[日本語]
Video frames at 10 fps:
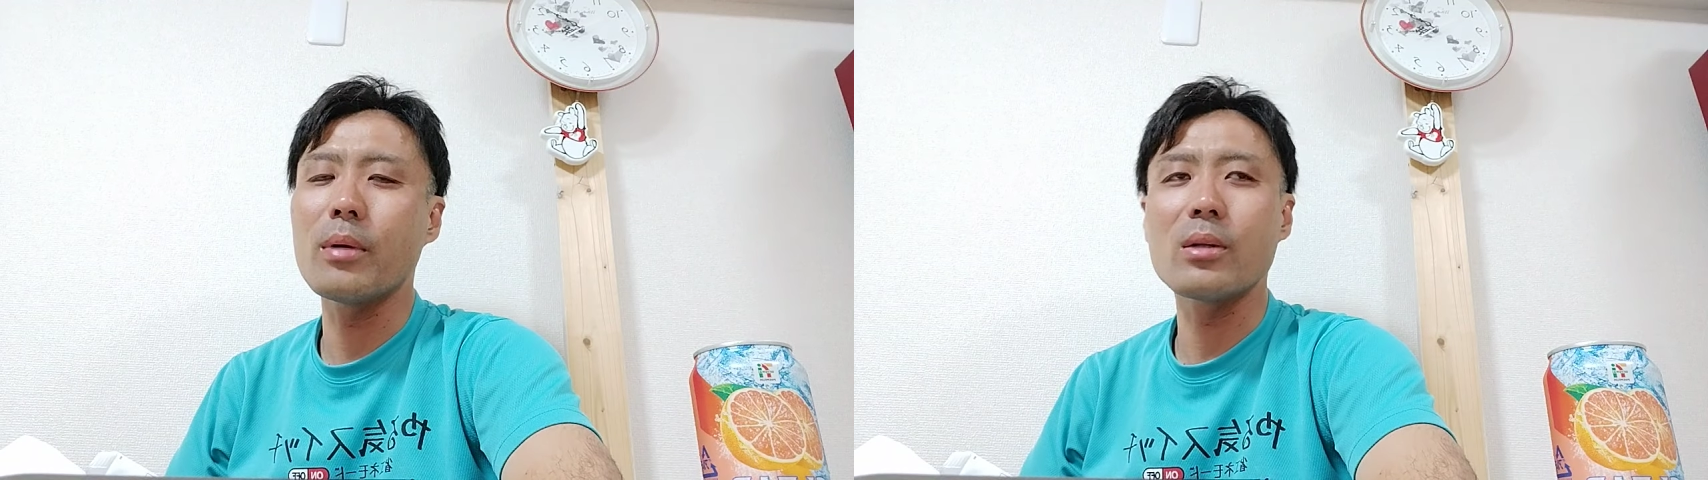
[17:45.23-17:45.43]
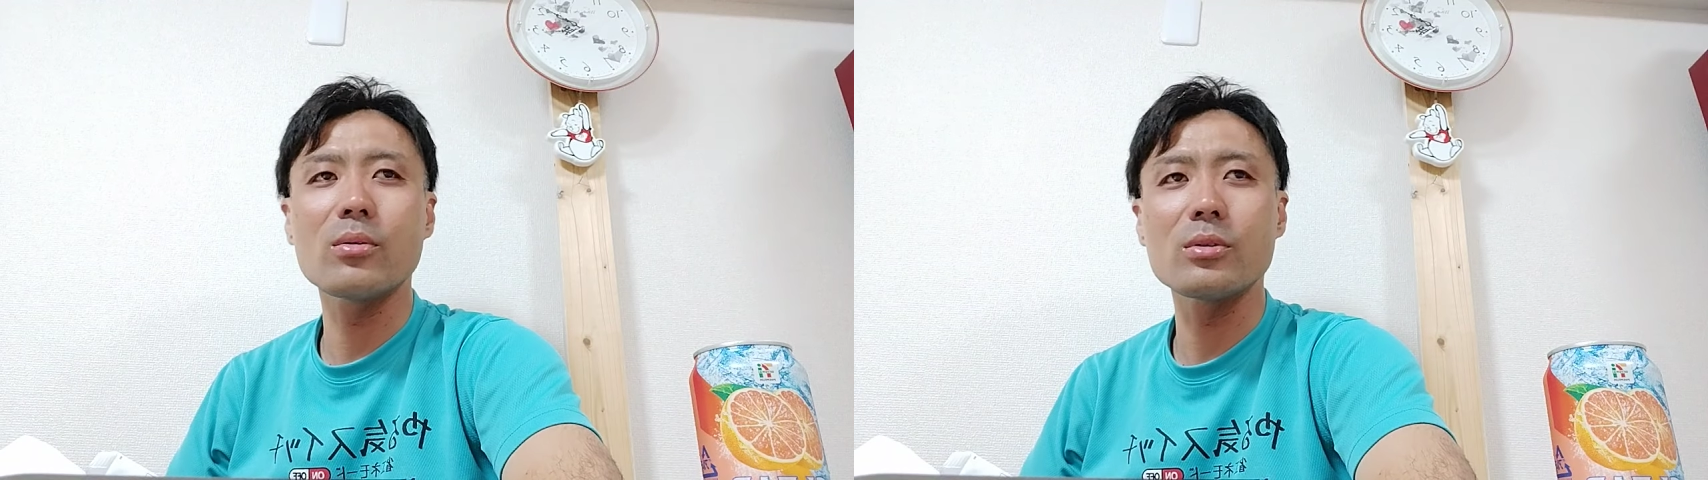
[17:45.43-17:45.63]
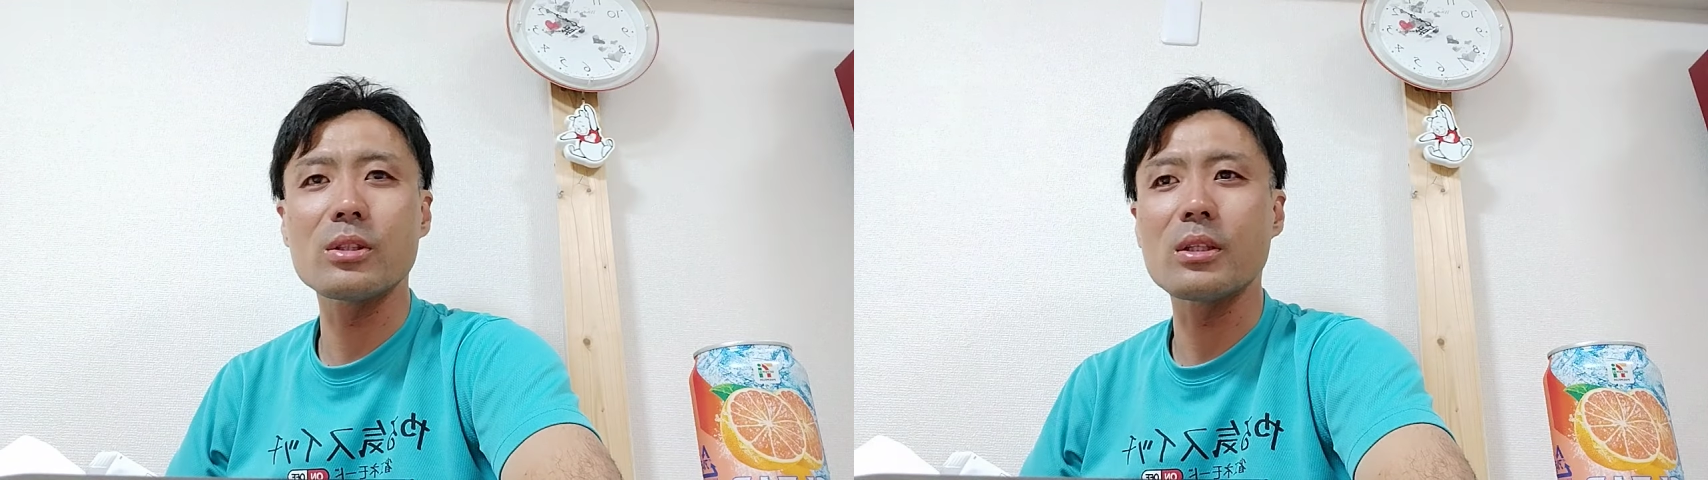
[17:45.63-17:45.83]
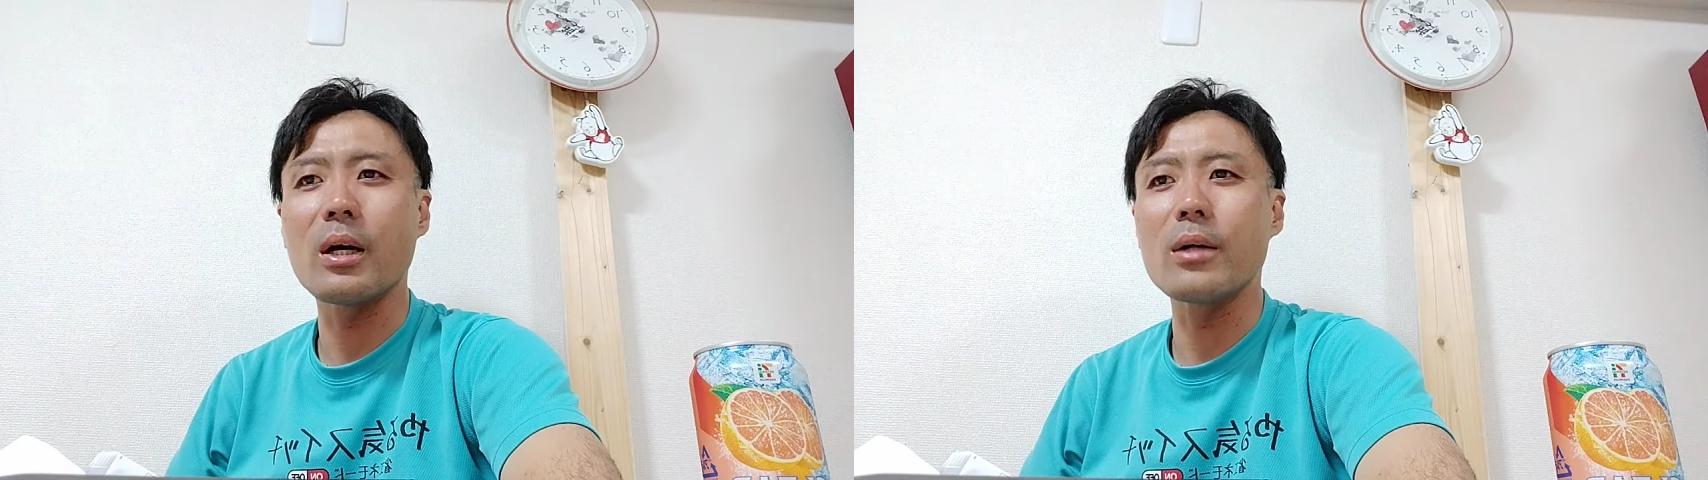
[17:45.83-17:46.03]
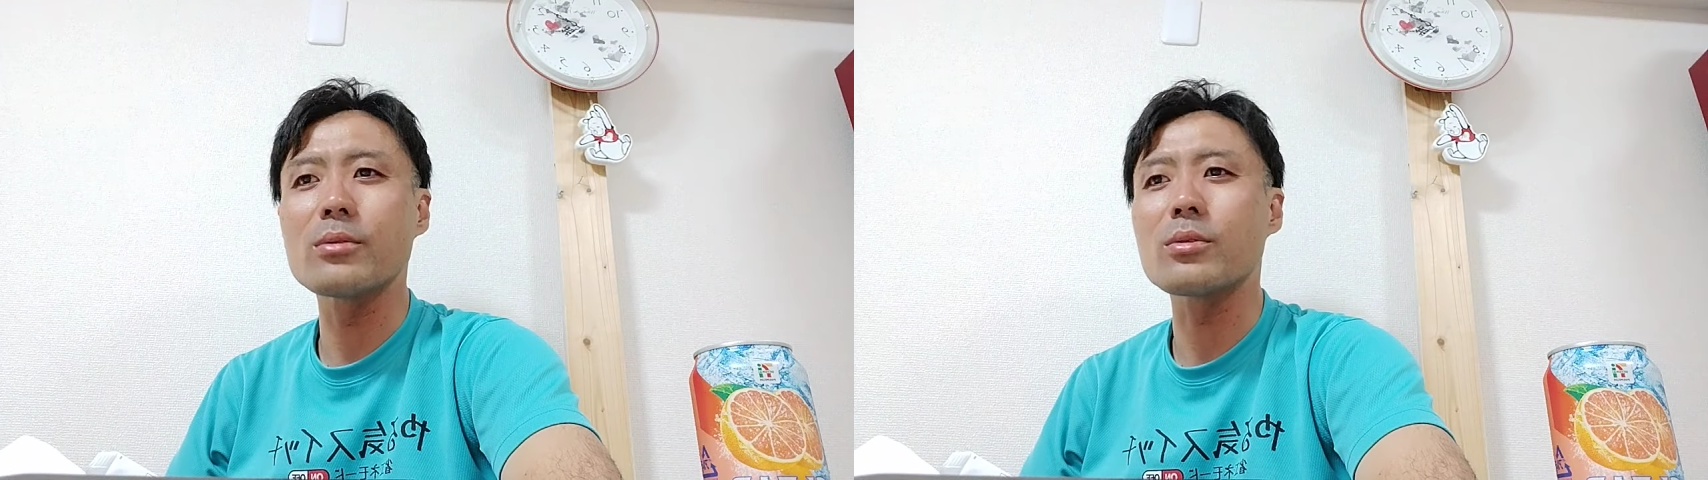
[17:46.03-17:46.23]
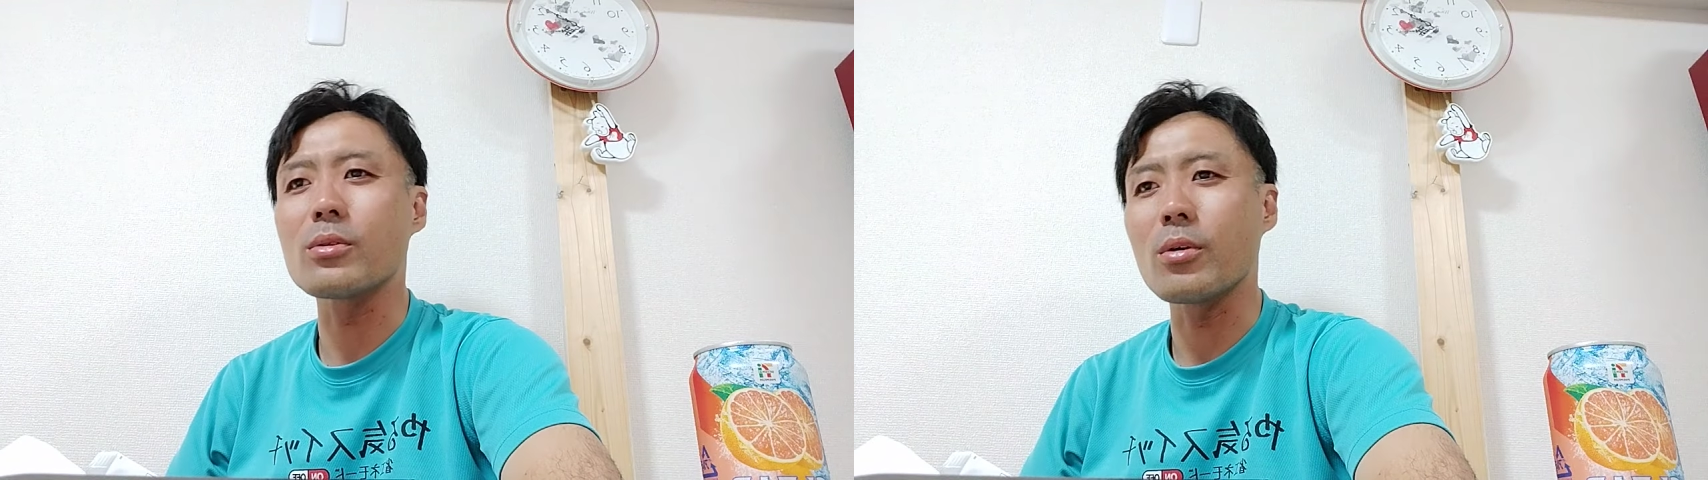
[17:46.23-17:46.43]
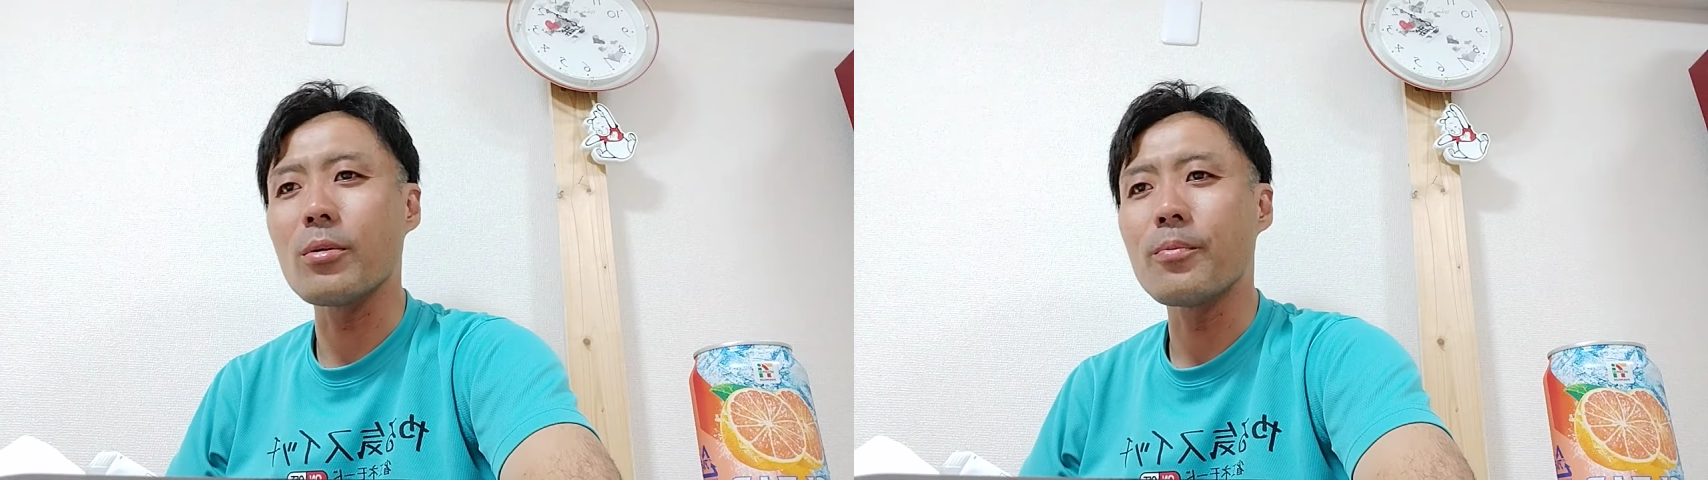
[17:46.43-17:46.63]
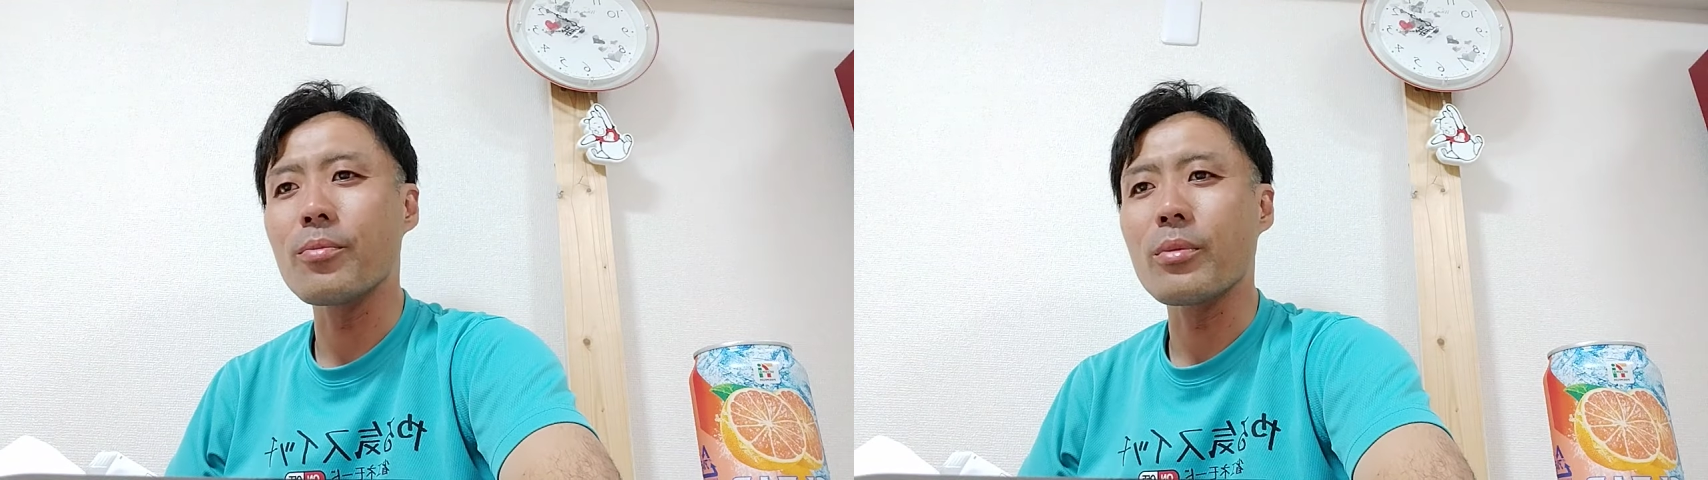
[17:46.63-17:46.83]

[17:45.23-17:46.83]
窓口があるぞと。